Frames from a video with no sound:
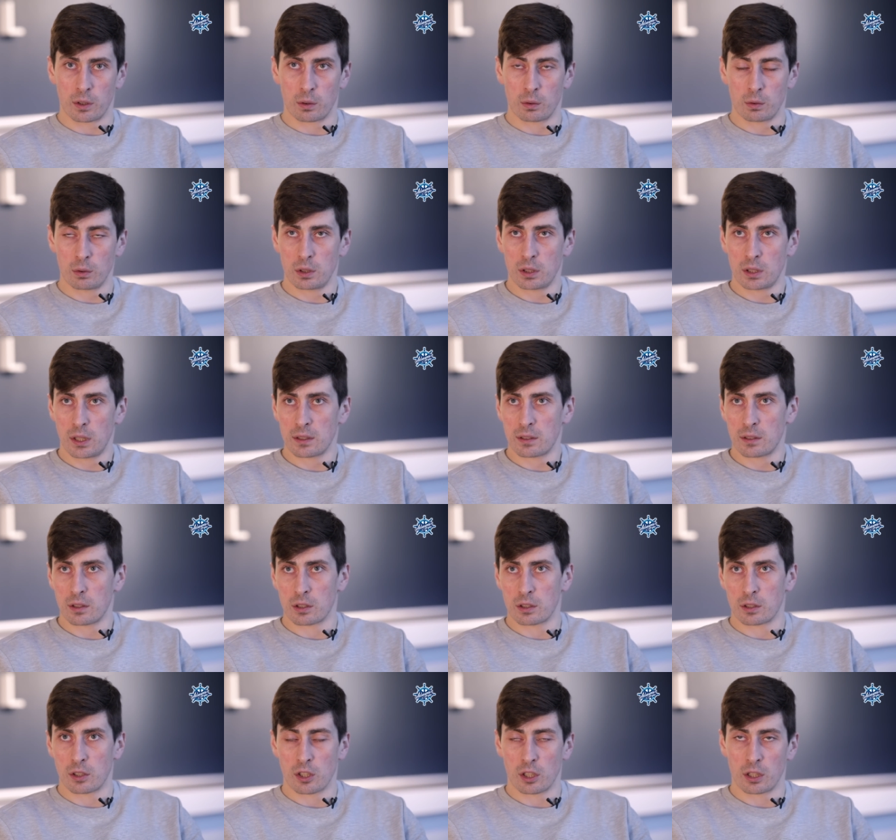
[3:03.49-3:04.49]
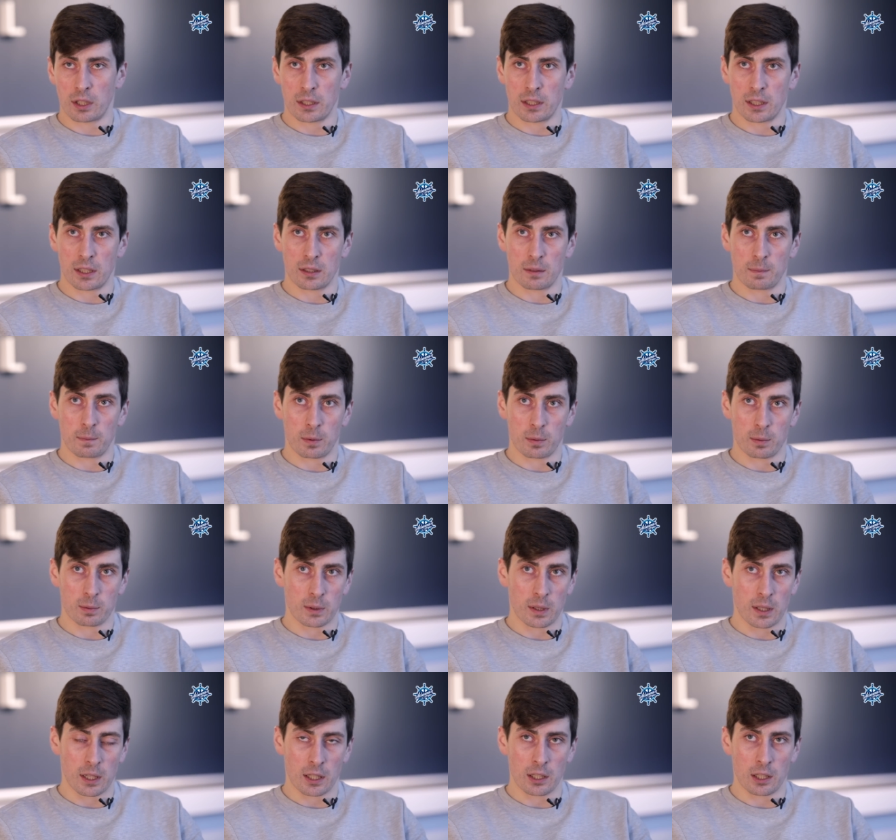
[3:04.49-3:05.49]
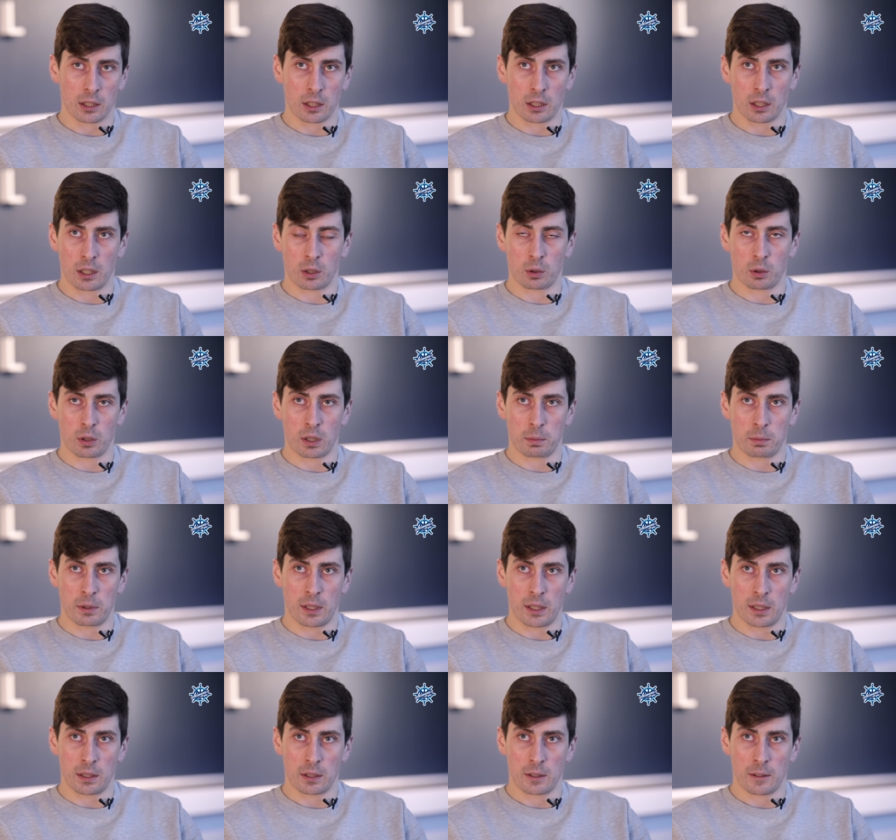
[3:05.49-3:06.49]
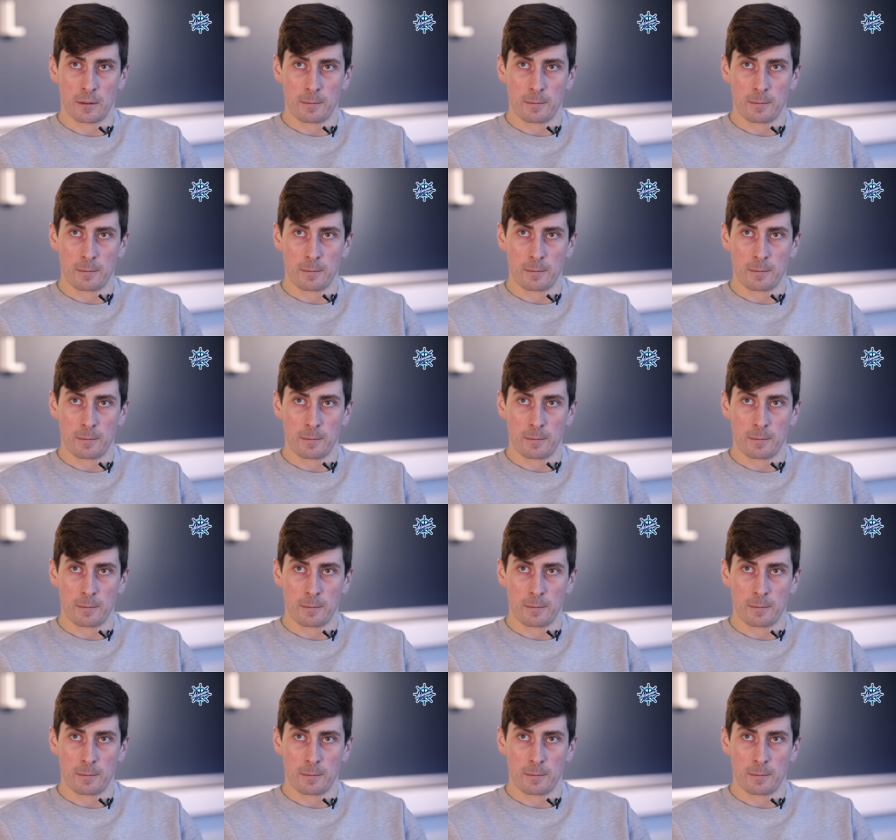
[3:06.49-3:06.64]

Но, ну, естественно, желание, старание это никто не отменяет.